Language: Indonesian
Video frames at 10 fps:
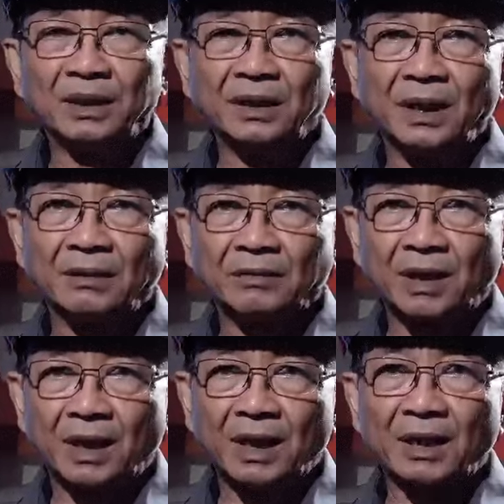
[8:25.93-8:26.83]
yang
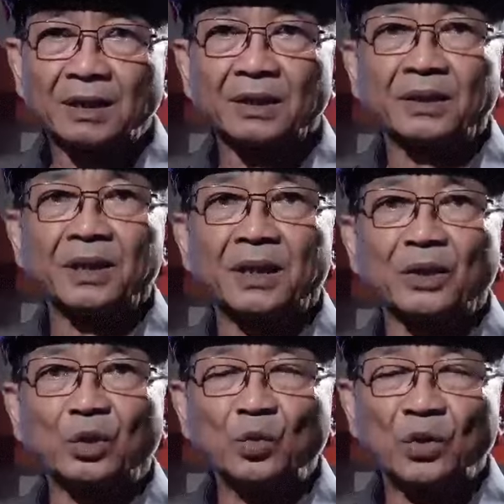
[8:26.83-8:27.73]
telah secara
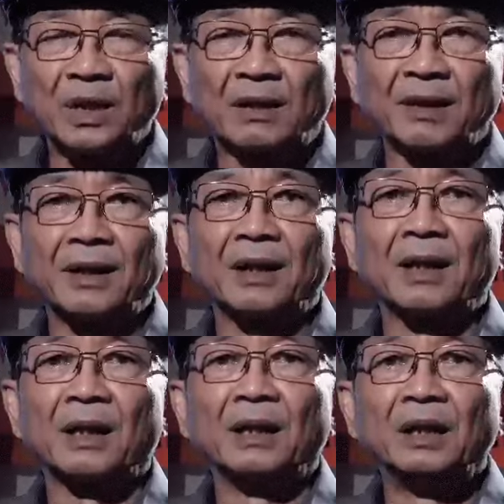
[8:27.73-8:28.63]

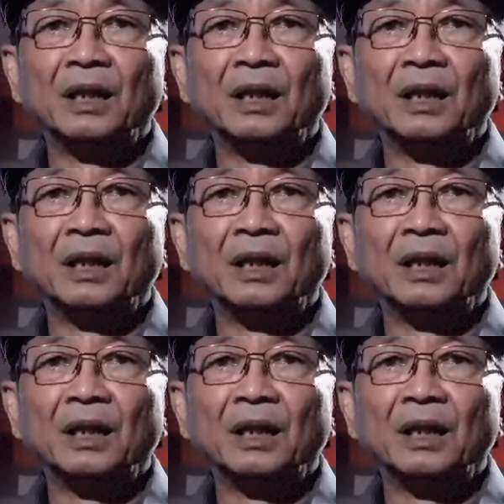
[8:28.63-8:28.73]
sukarela